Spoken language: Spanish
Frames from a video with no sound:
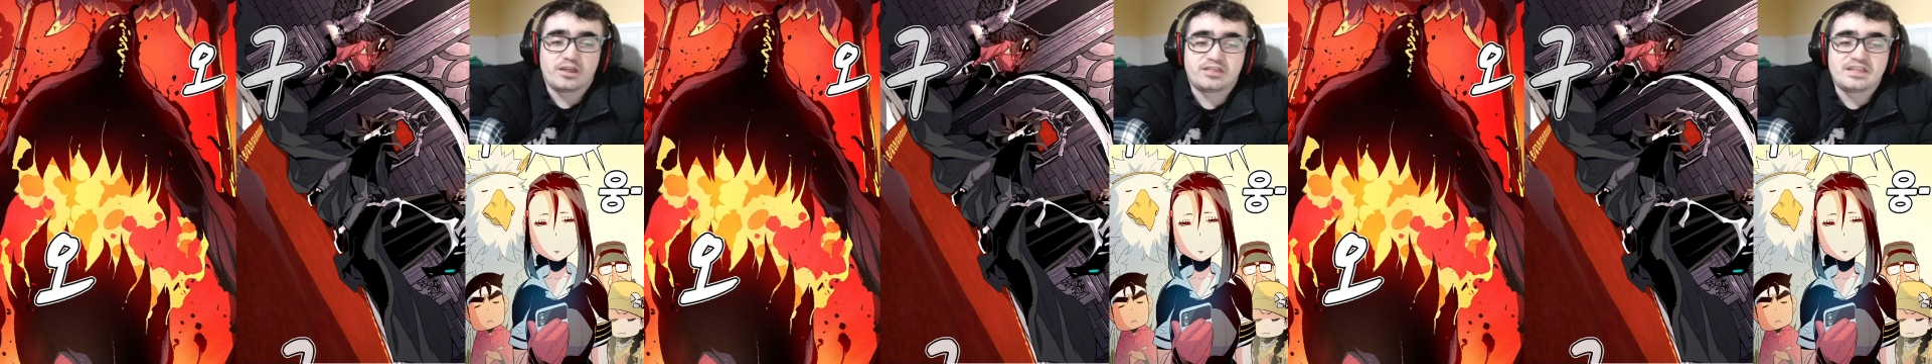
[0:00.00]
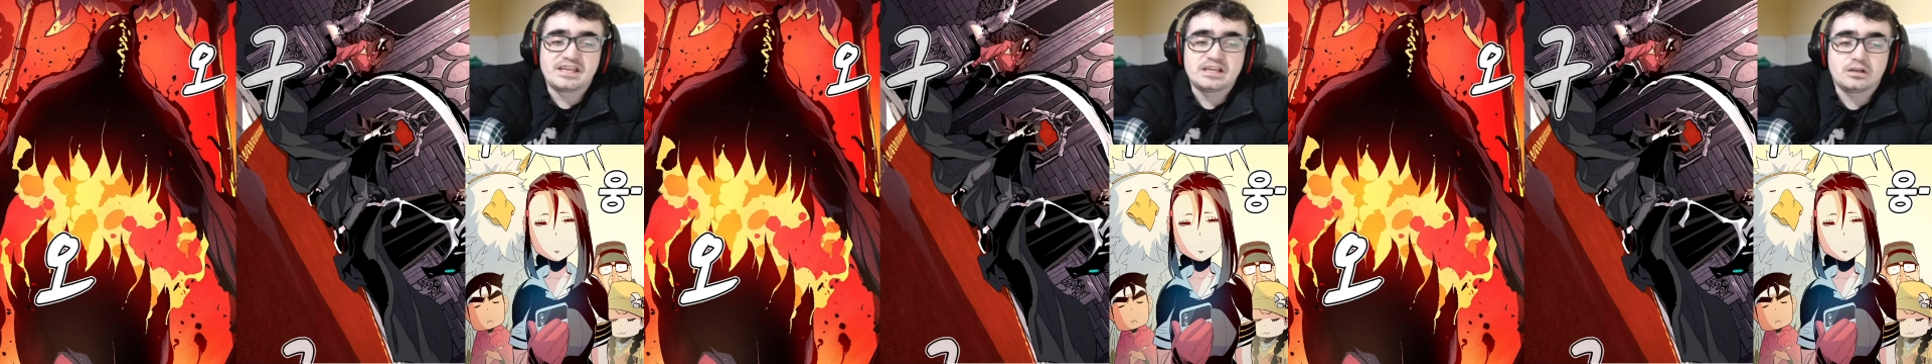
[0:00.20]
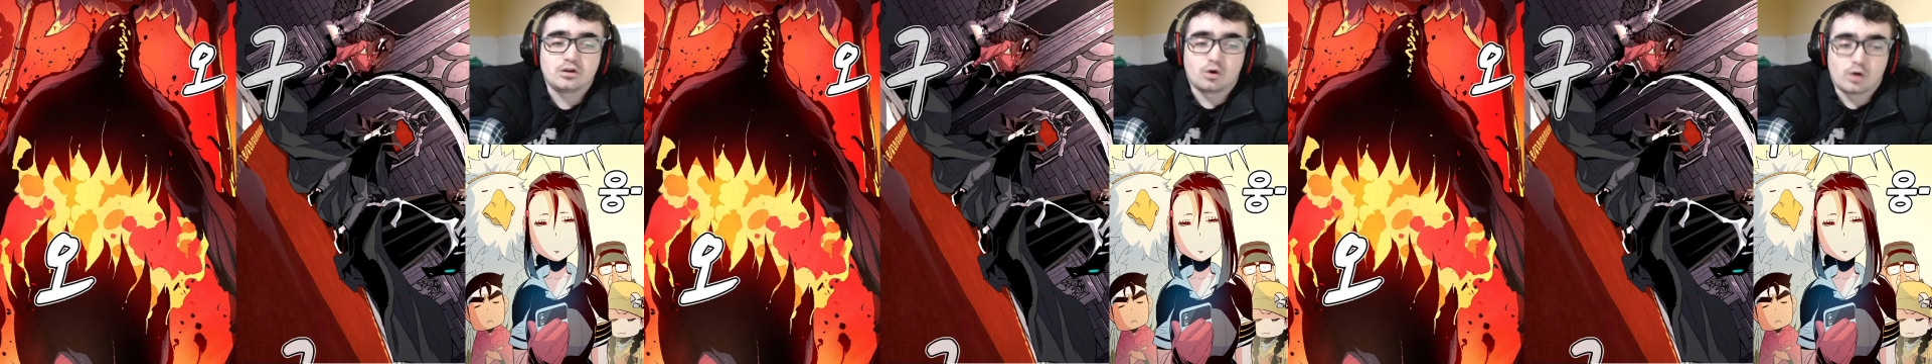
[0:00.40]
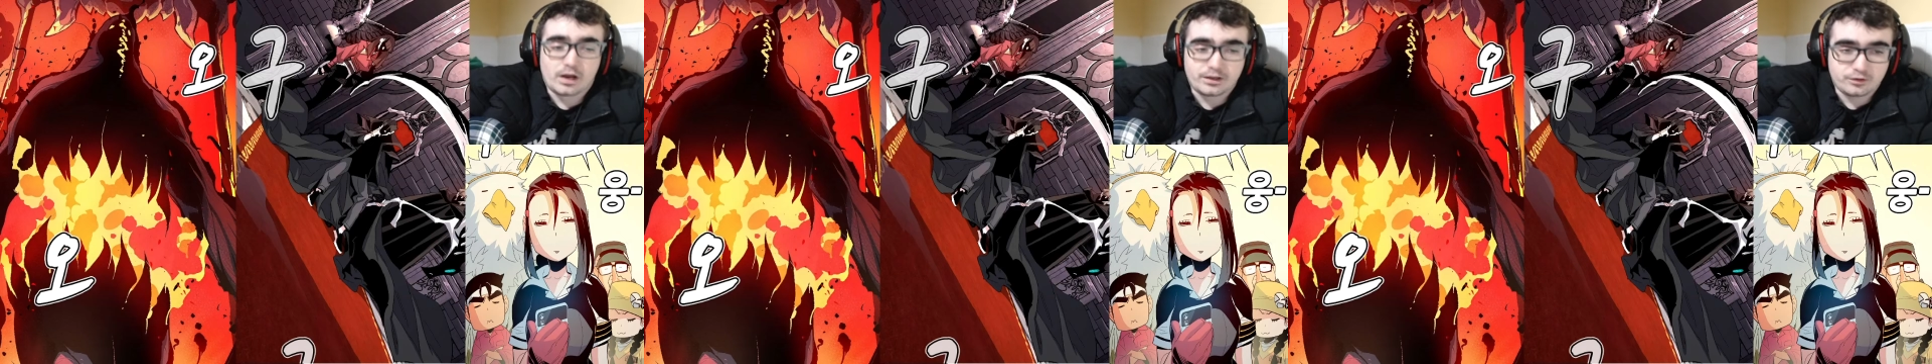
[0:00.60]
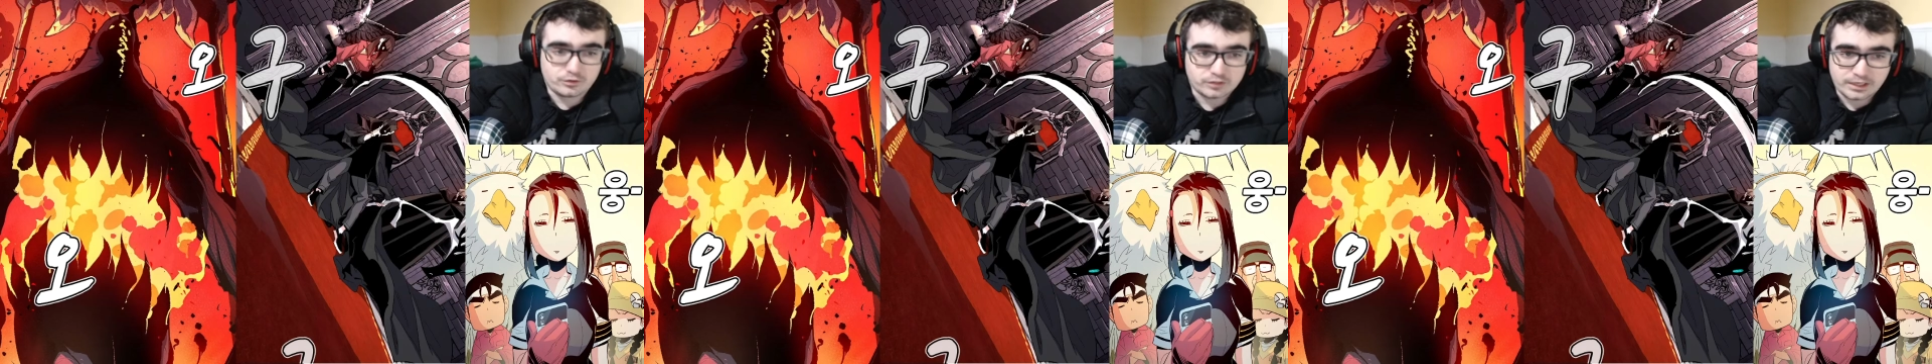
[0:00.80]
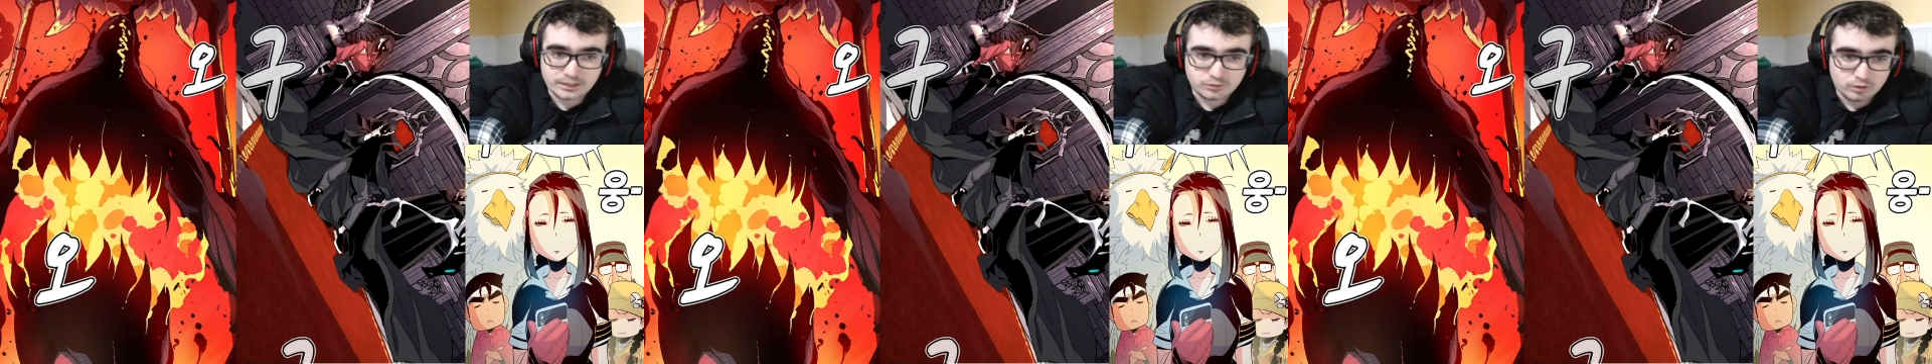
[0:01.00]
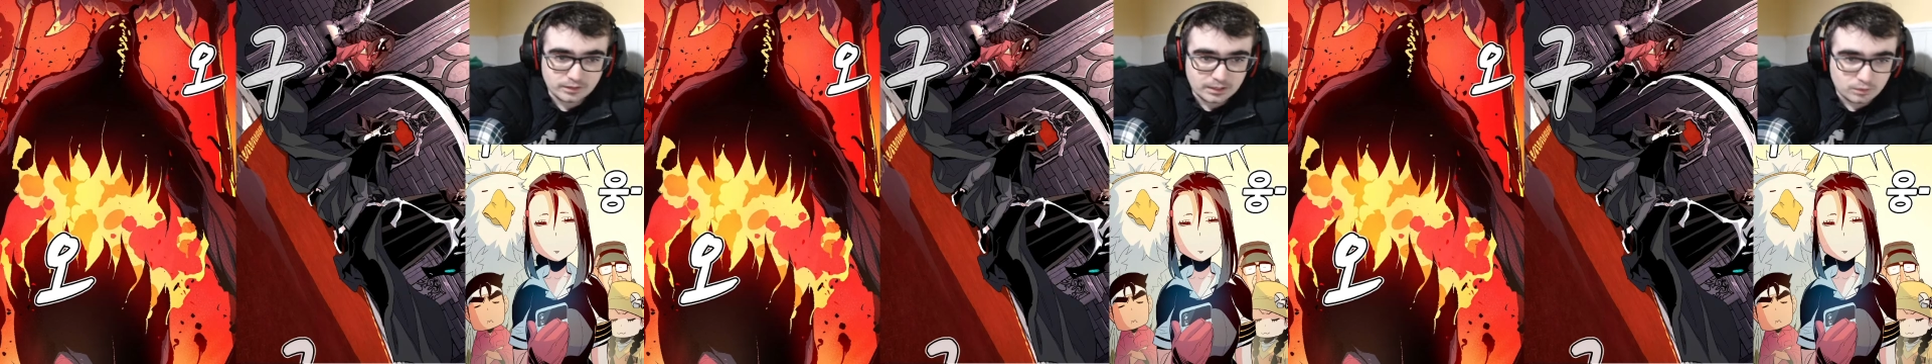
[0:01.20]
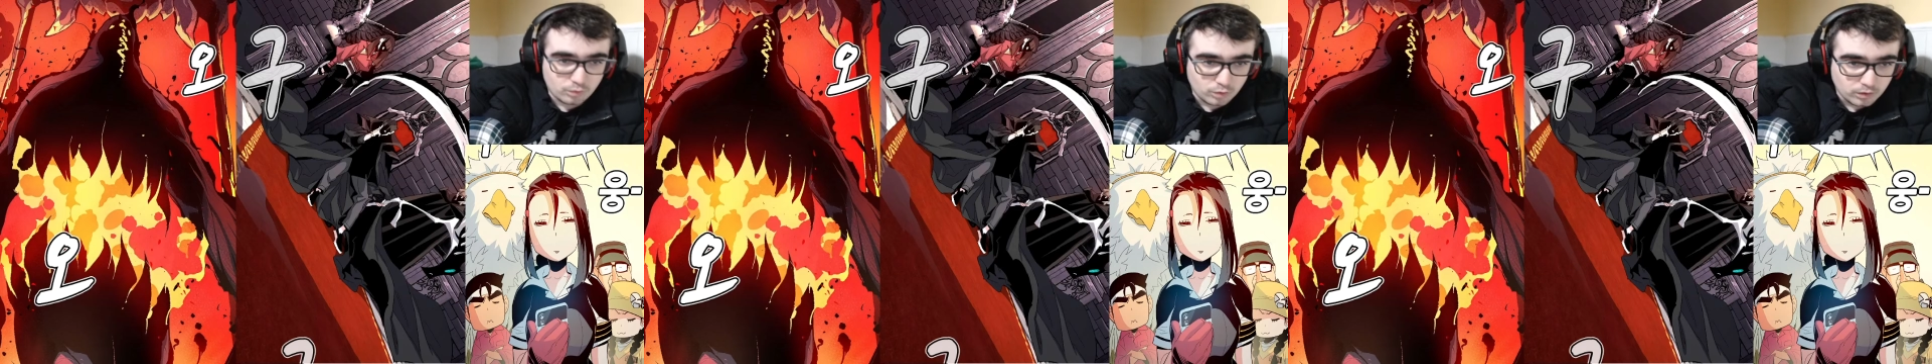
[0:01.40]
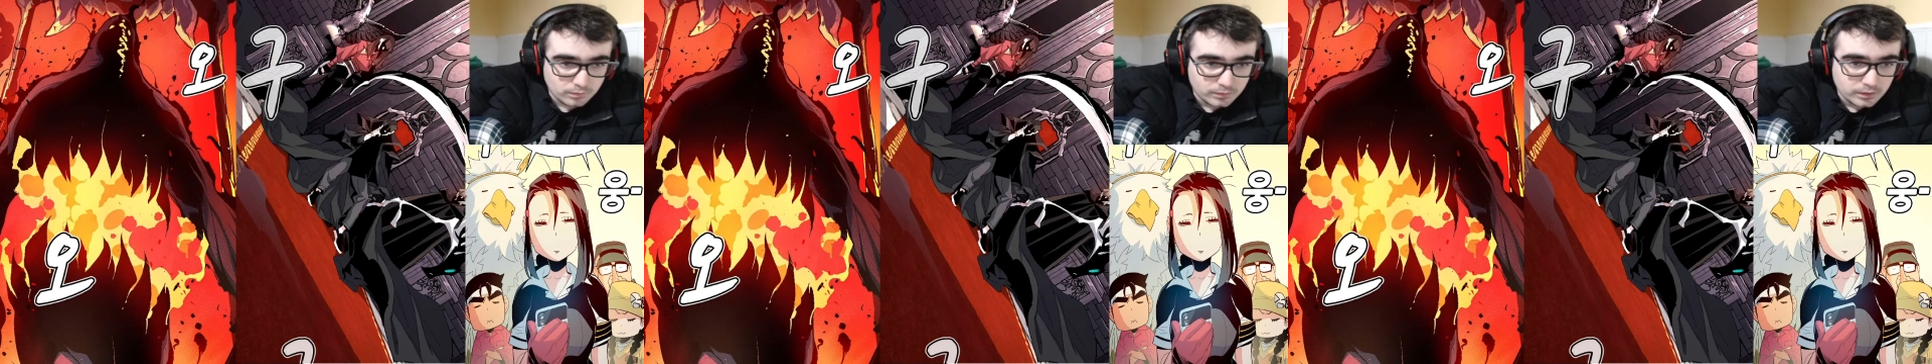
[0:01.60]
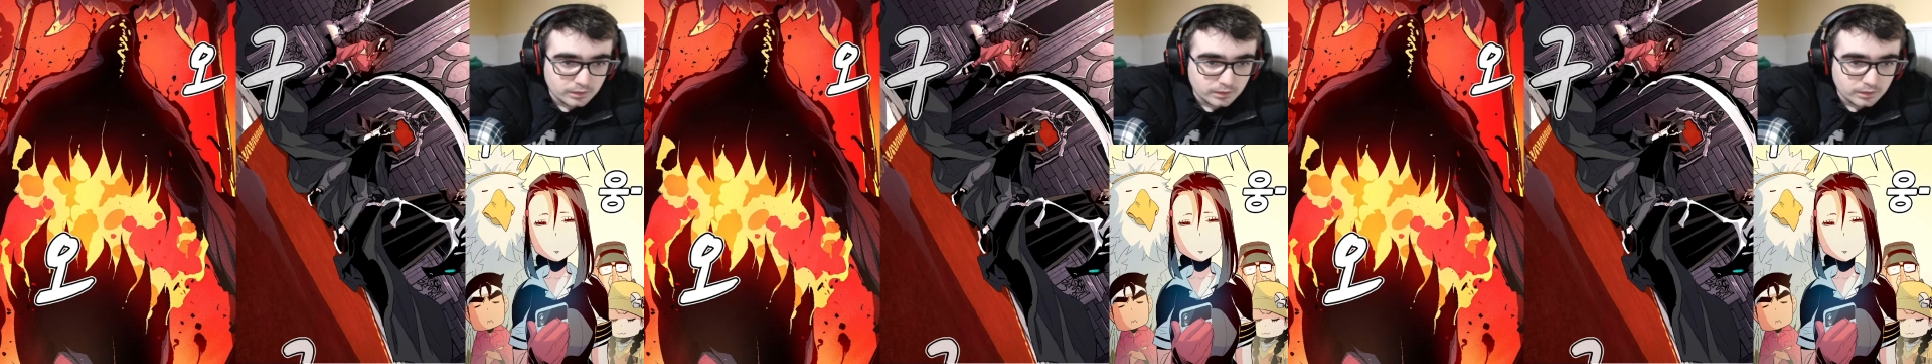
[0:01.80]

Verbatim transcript: 5 años, he hecho el cálculo,